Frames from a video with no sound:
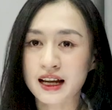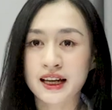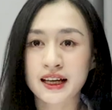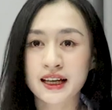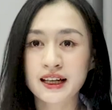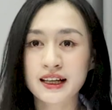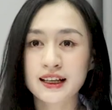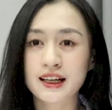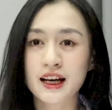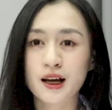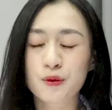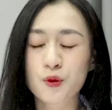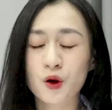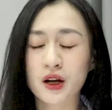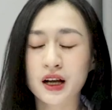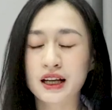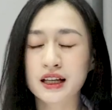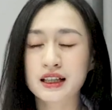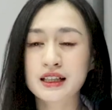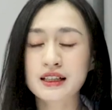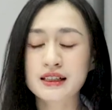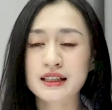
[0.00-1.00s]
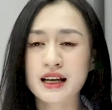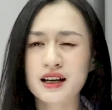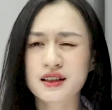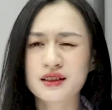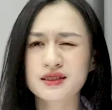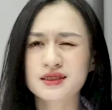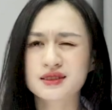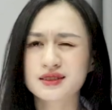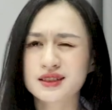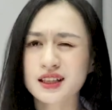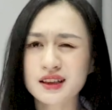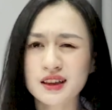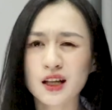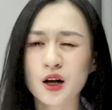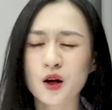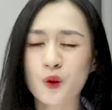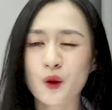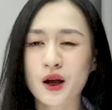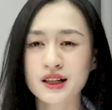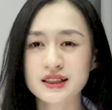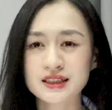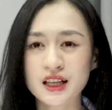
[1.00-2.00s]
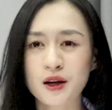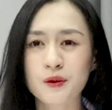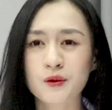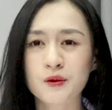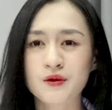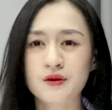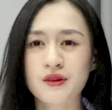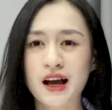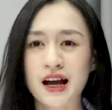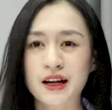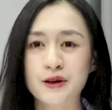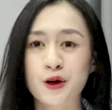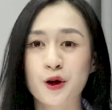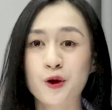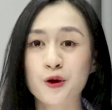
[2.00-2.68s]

này ấy là một cái kỹ năng rất là quan trọng, và